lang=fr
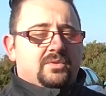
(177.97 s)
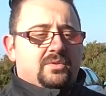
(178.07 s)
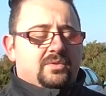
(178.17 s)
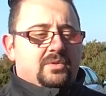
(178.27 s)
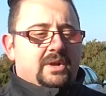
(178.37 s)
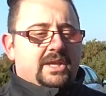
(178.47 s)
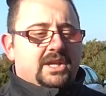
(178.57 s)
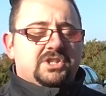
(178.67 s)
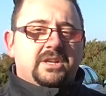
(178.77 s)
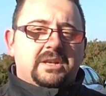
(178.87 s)
la
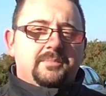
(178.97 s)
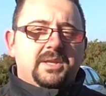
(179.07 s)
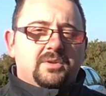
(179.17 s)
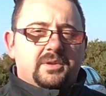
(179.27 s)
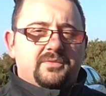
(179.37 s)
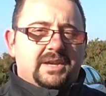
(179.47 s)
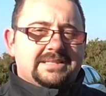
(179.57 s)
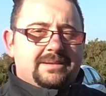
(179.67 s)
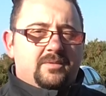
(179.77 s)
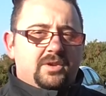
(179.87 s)
cache avec les billes qu'on a fait
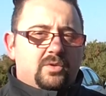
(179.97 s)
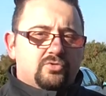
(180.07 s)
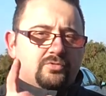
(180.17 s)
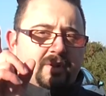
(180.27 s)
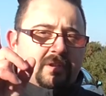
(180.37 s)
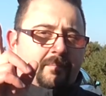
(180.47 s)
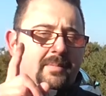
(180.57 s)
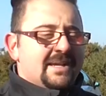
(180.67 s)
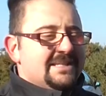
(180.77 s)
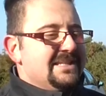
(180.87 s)
récemment avec Greux, je vous mets le lien
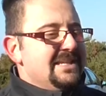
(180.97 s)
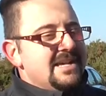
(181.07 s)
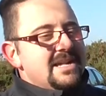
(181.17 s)
par ici.